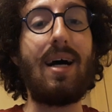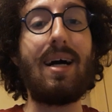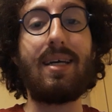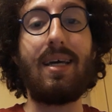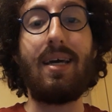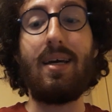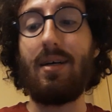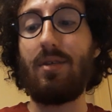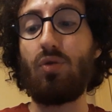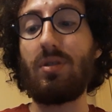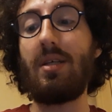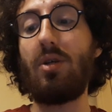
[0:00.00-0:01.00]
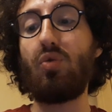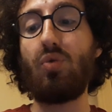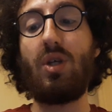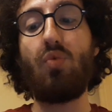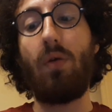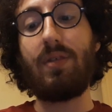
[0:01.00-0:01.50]
anche, eh, sono stati
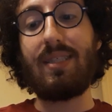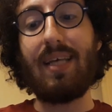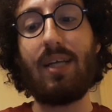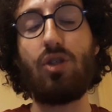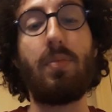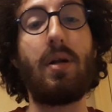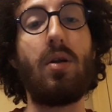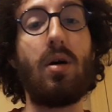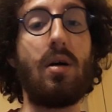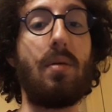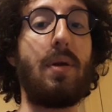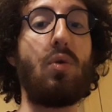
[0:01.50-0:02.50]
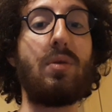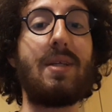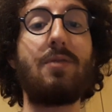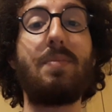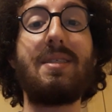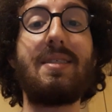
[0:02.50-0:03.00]
aggiunti nuovi stage per, per
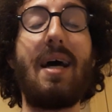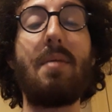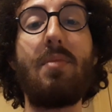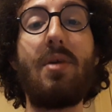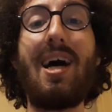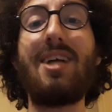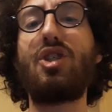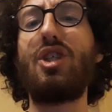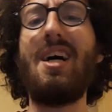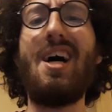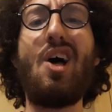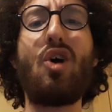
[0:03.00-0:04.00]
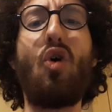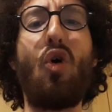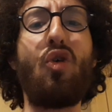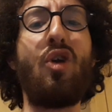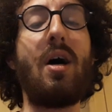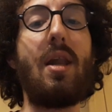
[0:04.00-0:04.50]
l'Ultra Space Time Rush
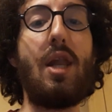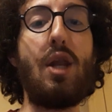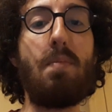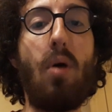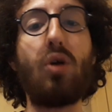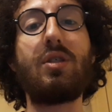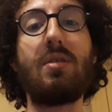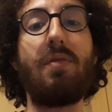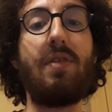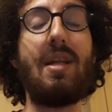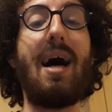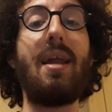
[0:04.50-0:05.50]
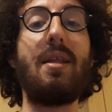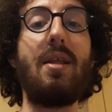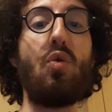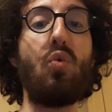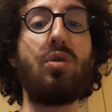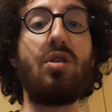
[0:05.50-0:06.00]
con il boss finale
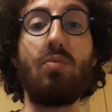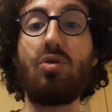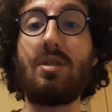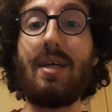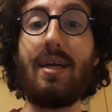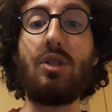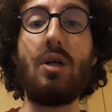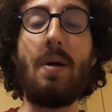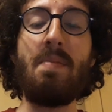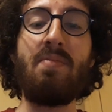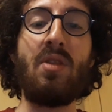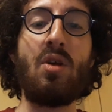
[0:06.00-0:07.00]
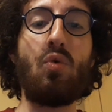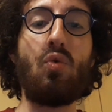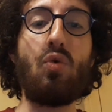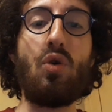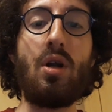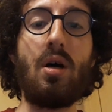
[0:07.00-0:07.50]
dell'ultimo stage.
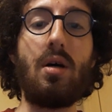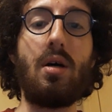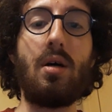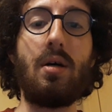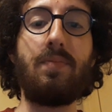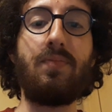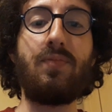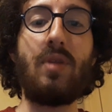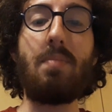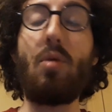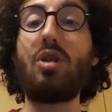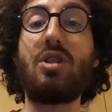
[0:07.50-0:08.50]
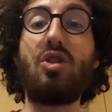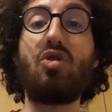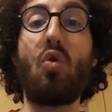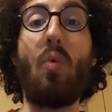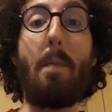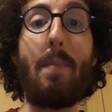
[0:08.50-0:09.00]
Un, ehm, nel boss ci
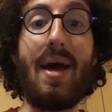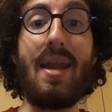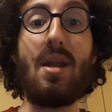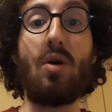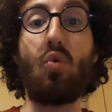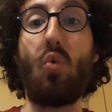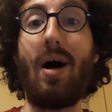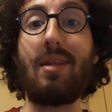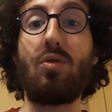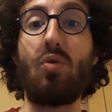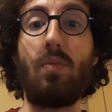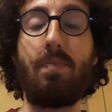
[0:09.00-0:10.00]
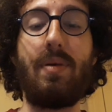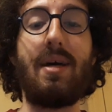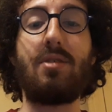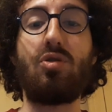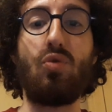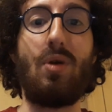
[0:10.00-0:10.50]
sono ben 4
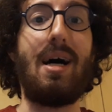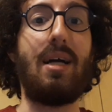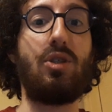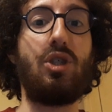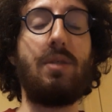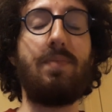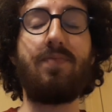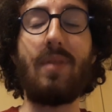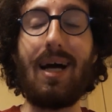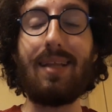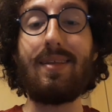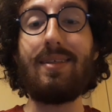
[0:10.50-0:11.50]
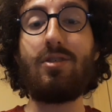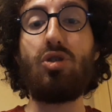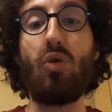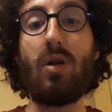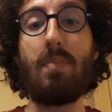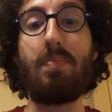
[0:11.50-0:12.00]
personaggi.
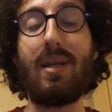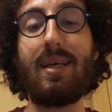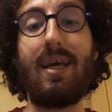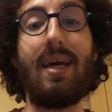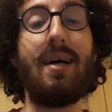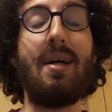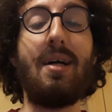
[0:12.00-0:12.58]
Attenzione perché